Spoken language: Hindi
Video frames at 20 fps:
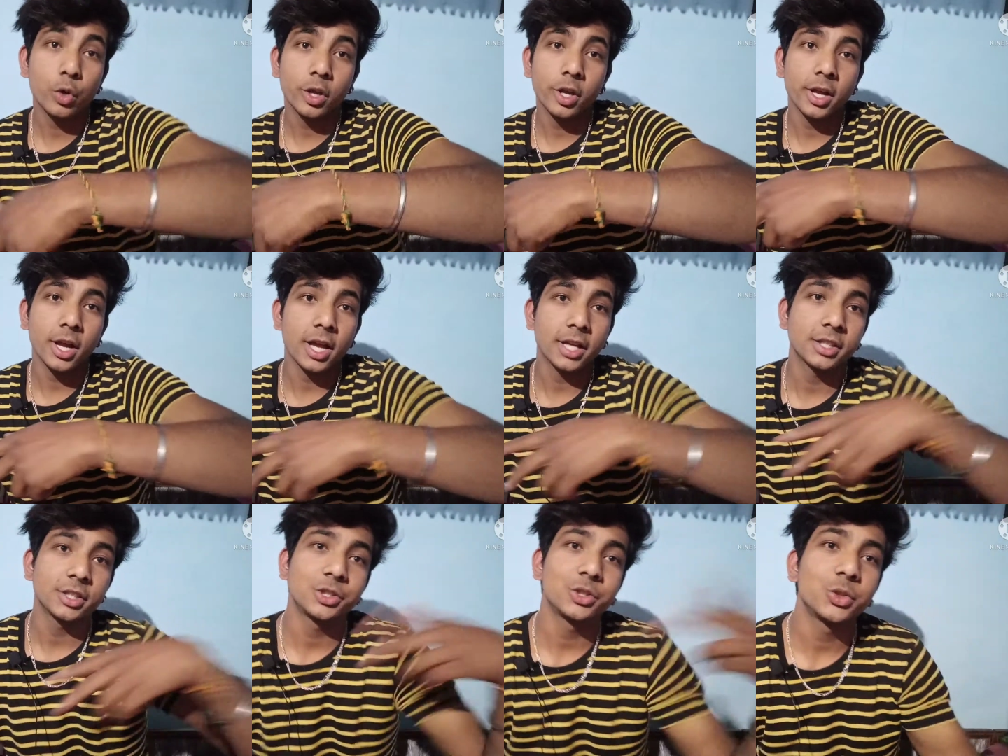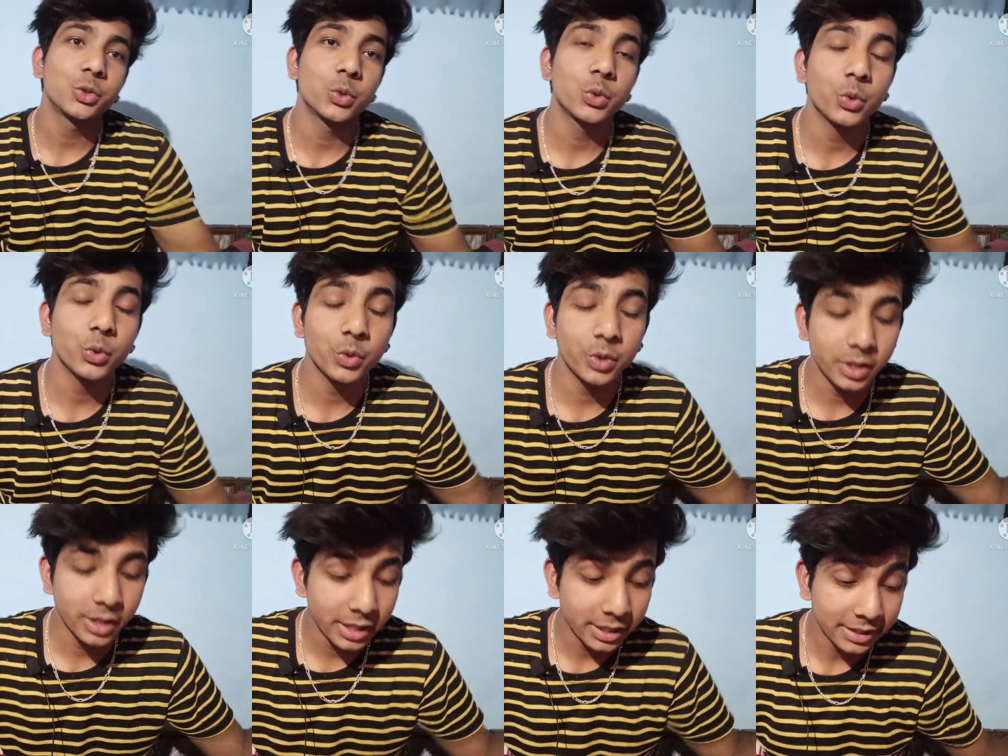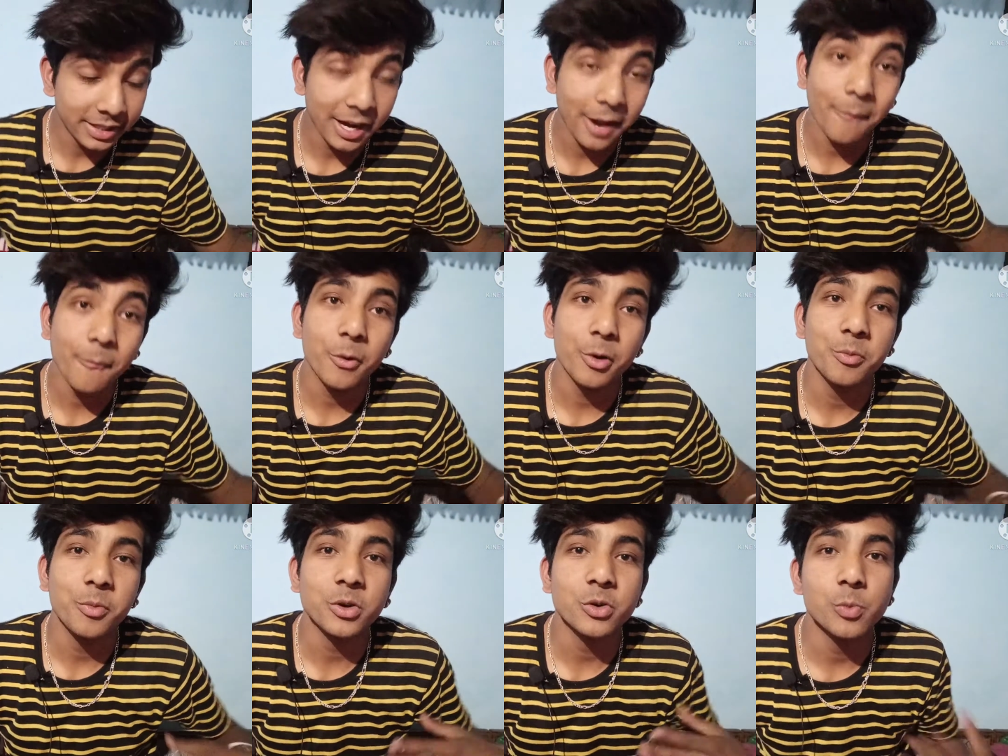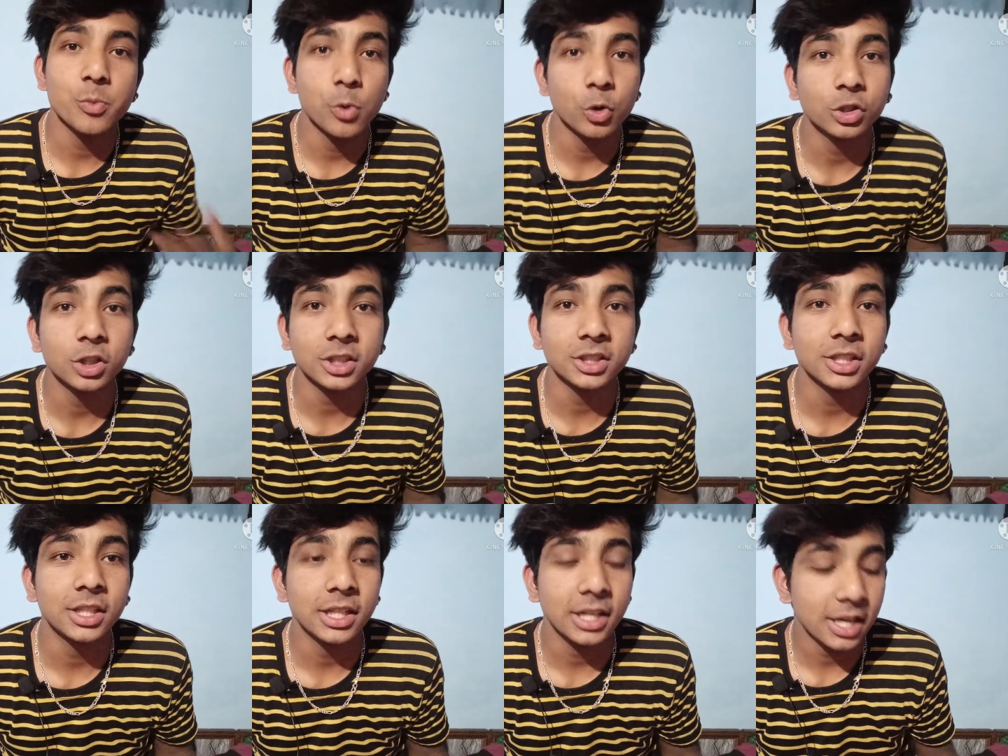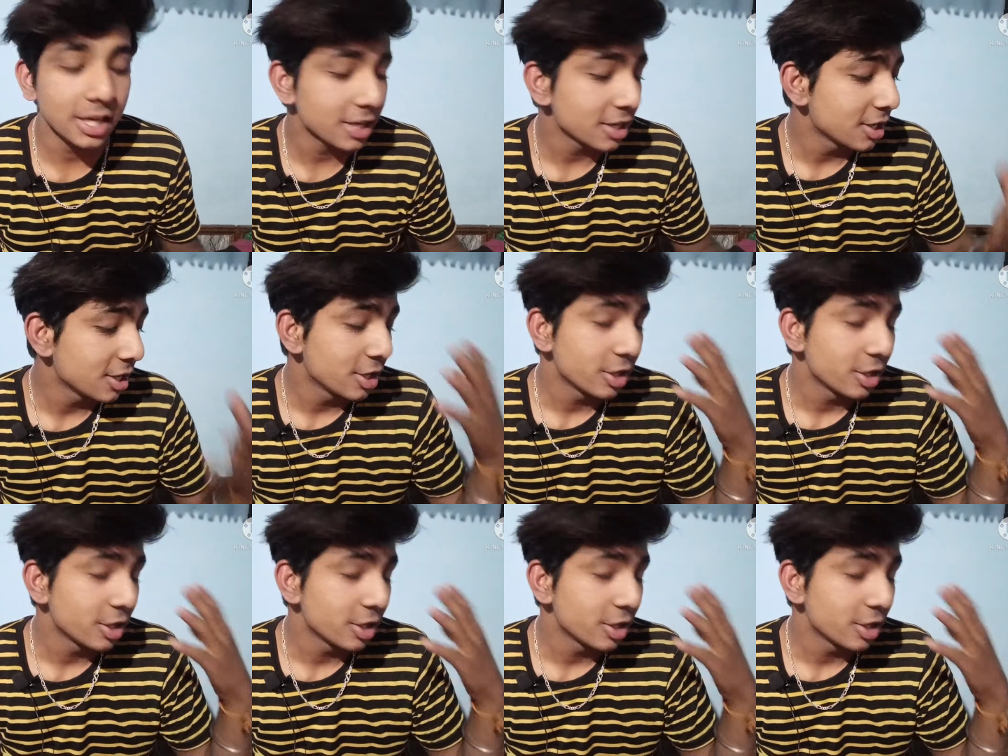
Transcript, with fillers: ओके गाइस तो ये ट्राईपोड मेरे बहुत अच्छा लगा